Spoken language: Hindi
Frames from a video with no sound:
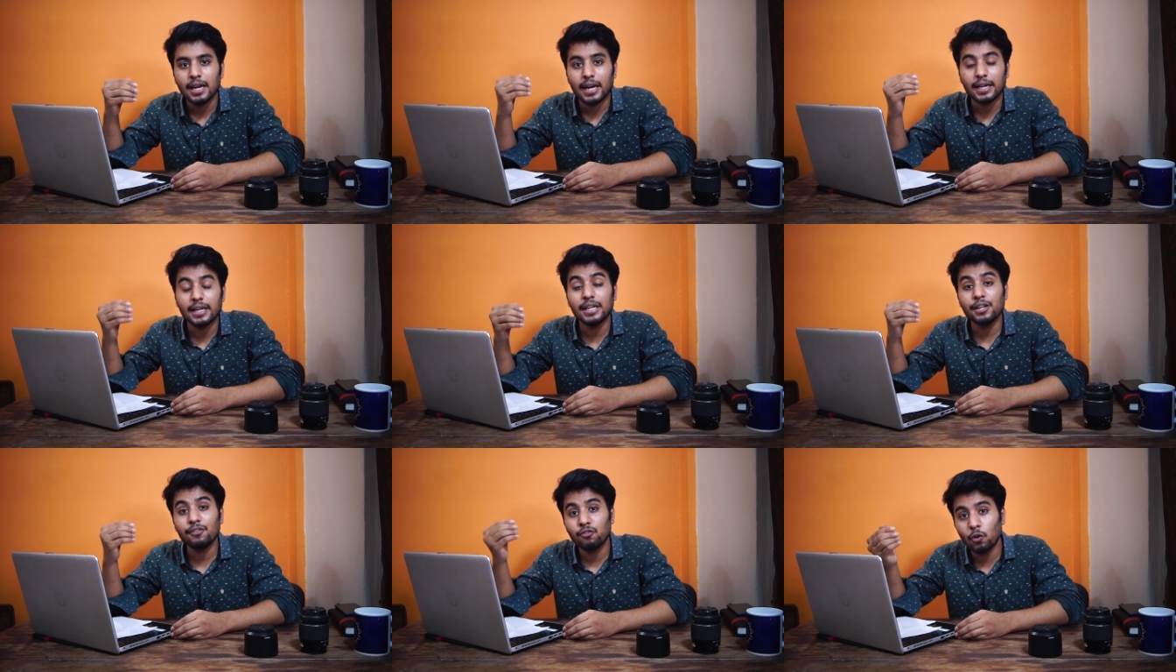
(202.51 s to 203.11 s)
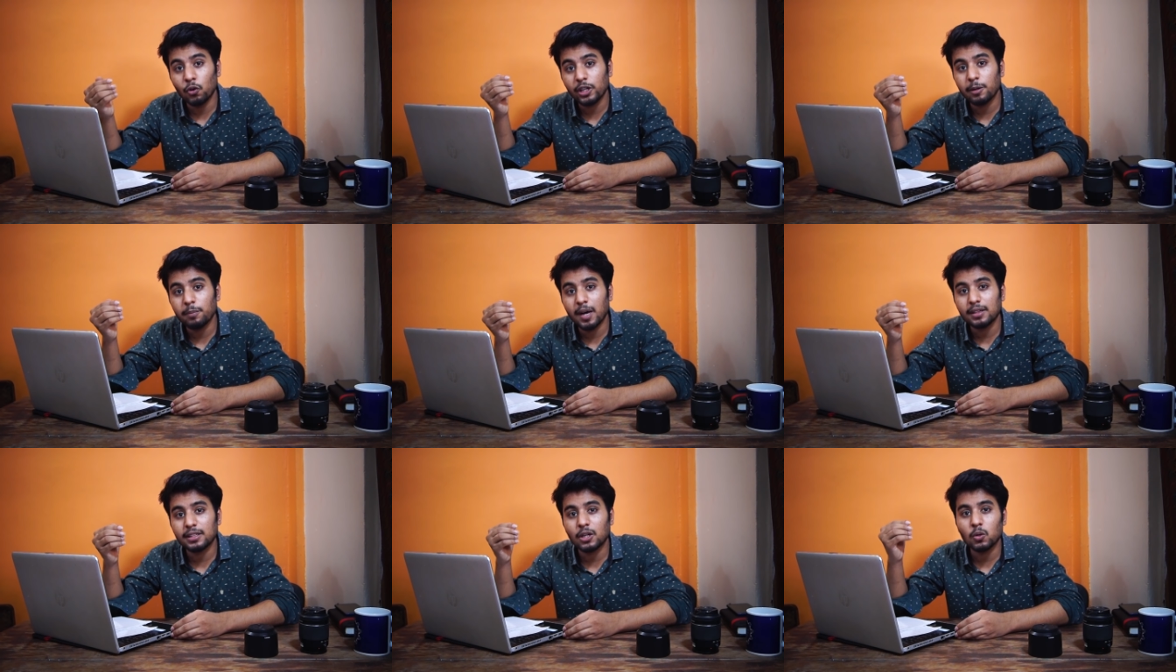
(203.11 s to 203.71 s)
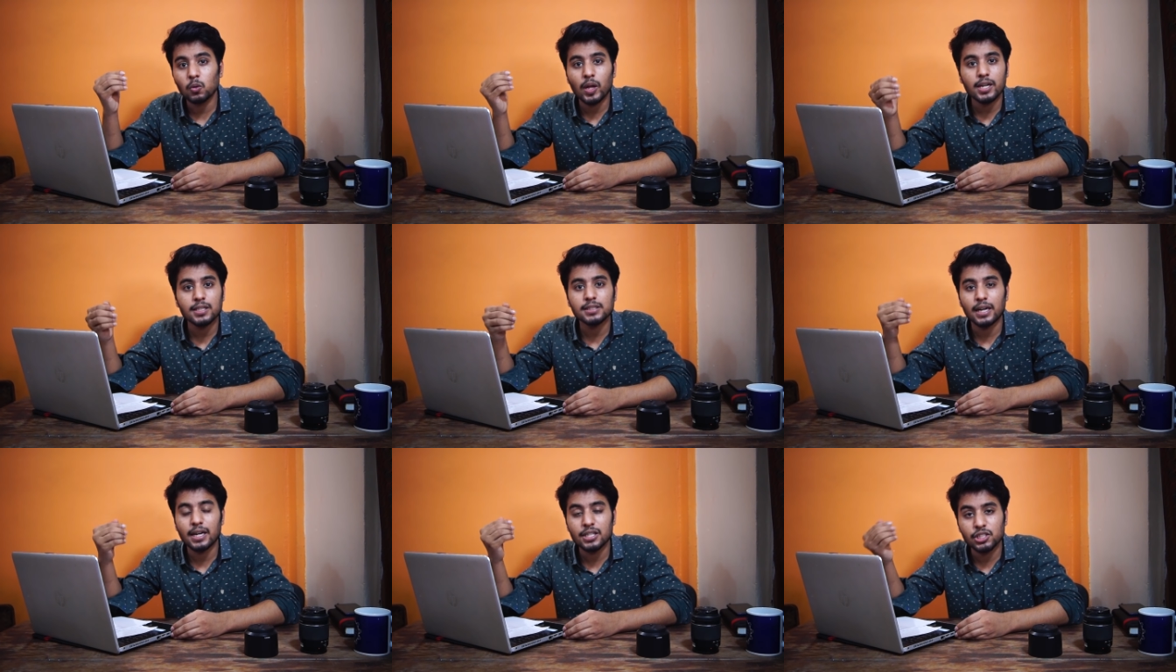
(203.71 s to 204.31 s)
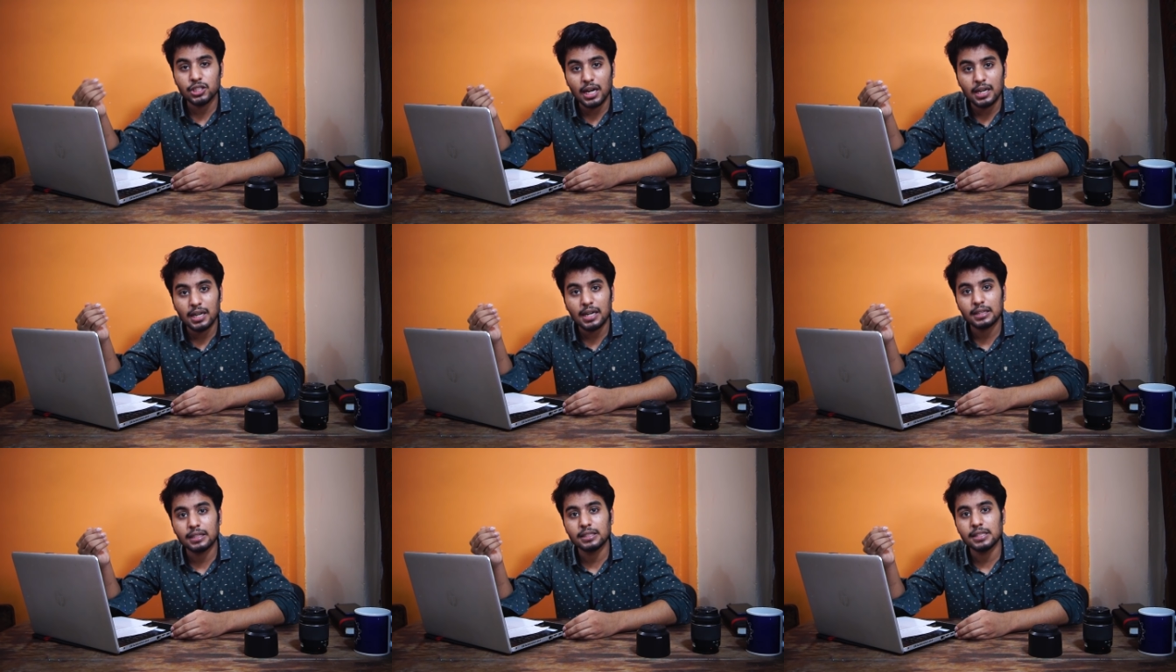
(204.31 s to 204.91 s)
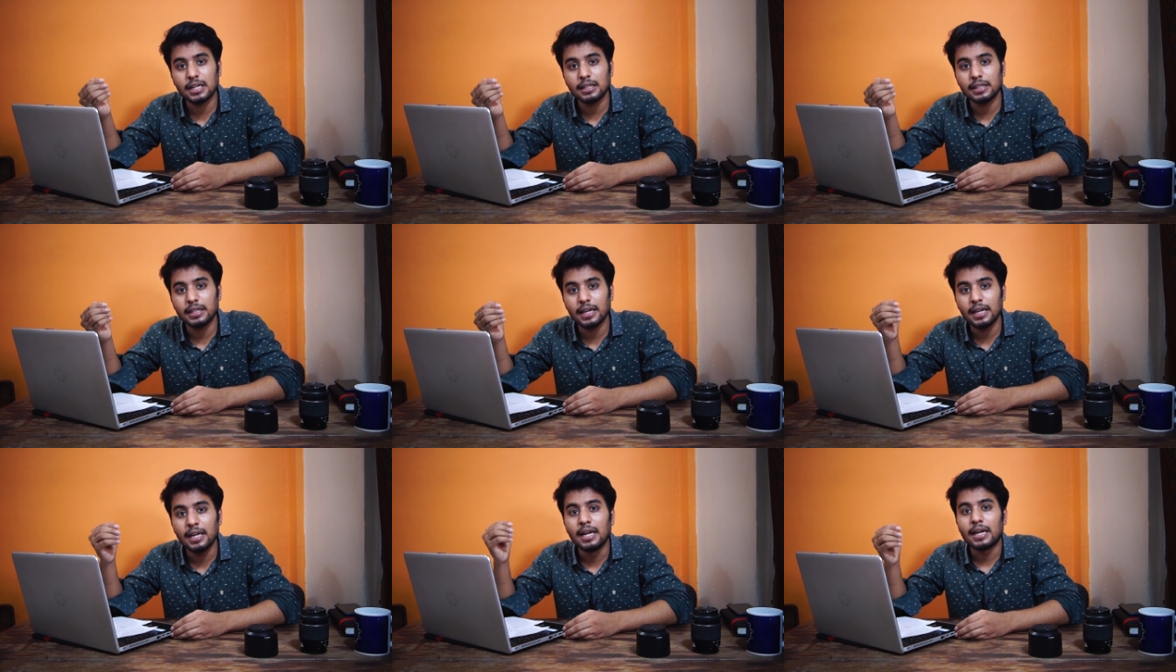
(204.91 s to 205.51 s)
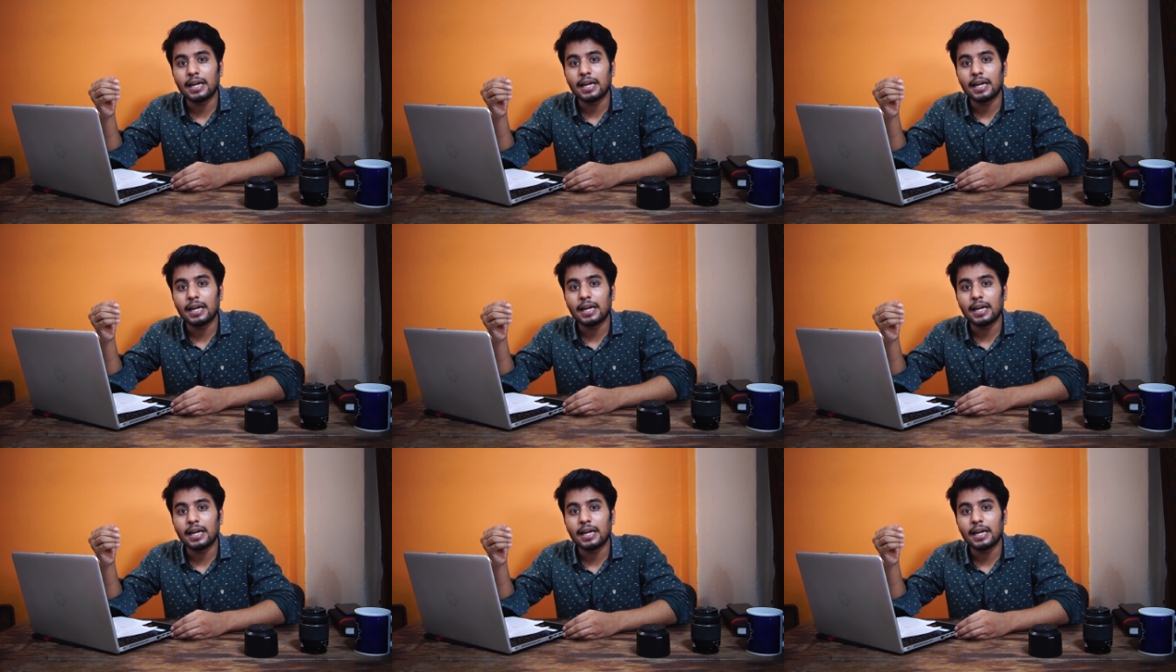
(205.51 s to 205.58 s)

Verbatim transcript: कैटेगरी फोर की बात करूँ तो यार साढ़े चार लाख तक जाती है